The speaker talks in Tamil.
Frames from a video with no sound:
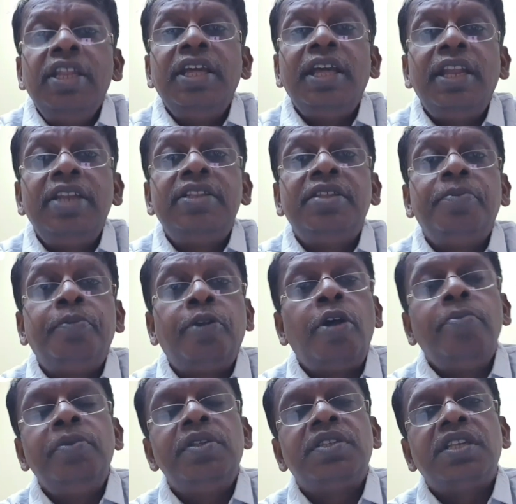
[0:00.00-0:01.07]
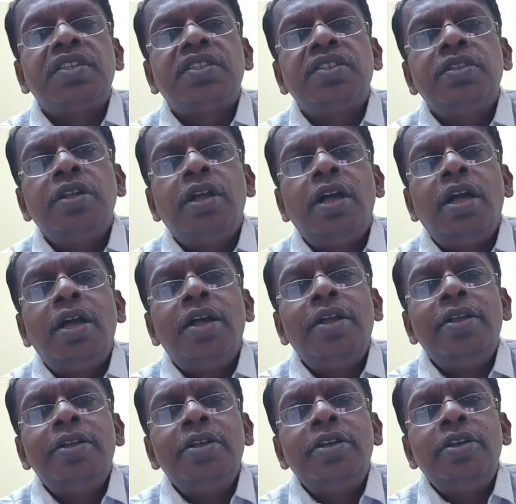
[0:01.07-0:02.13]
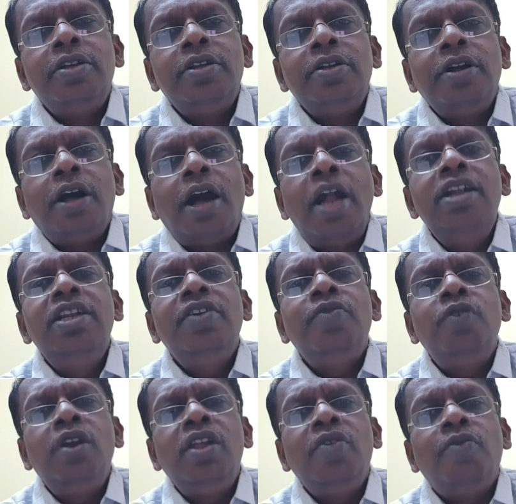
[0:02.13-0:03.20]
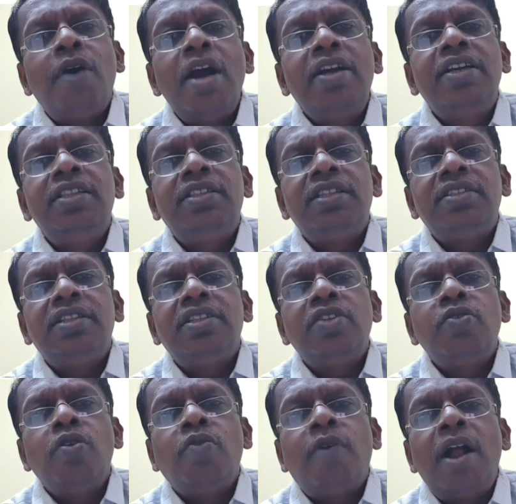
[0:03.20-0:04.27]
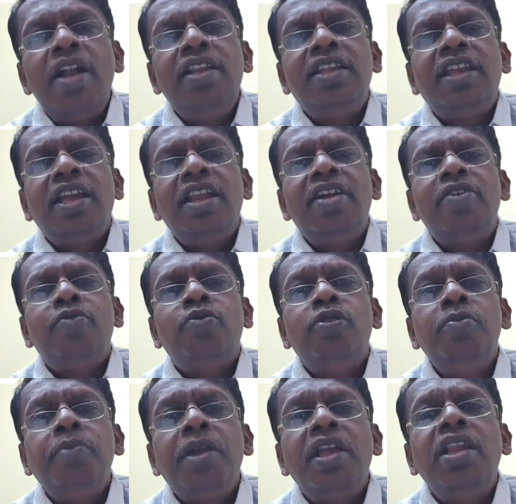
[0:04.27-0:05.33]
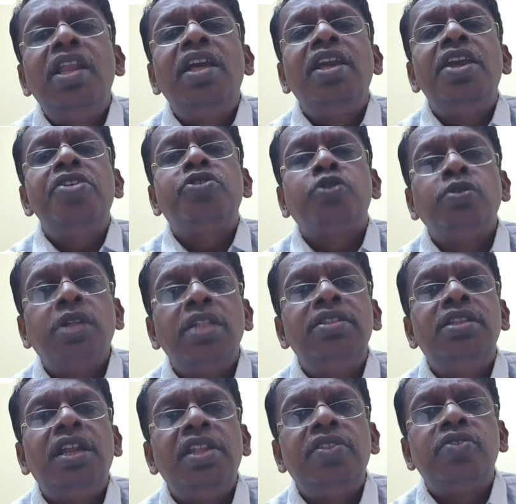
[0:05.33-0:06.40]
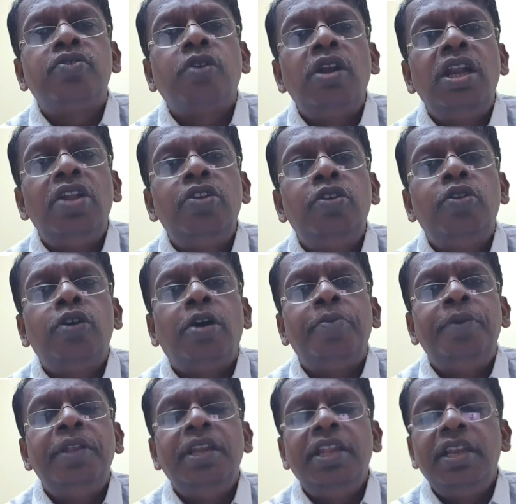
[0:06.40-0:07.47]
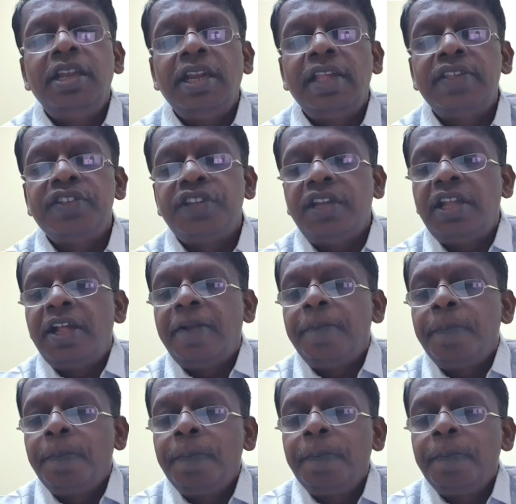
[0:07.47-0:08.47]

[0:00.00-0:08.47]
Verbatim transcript: இன்ஹெரிட் த ப்ராமிசஸ் ஆண்டவருடைய வாக்கு தத்தத்தை உன் வாழ்க்கையில் உண்மையிலேயே சுதந்திரித்து கொள்ளணும் அப்படின்னு நீ நினச்சனா